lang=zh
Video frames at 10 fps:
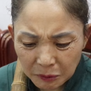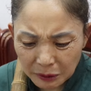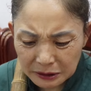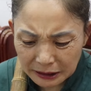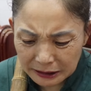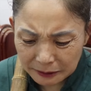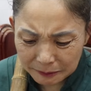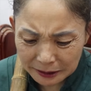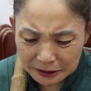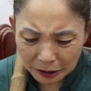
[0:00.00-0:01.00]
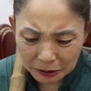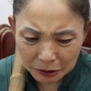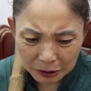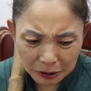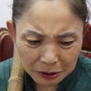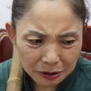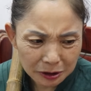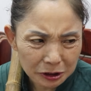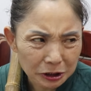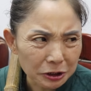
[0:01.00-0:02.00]
我真的没想到。
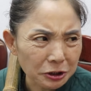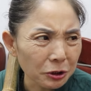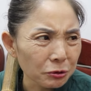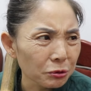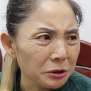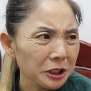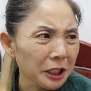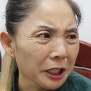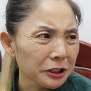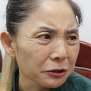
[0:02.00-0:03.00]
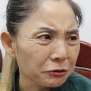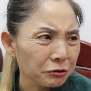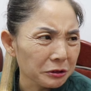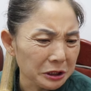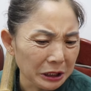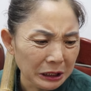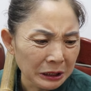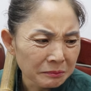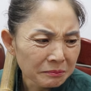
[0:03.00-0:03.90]
能生出这样的畜生，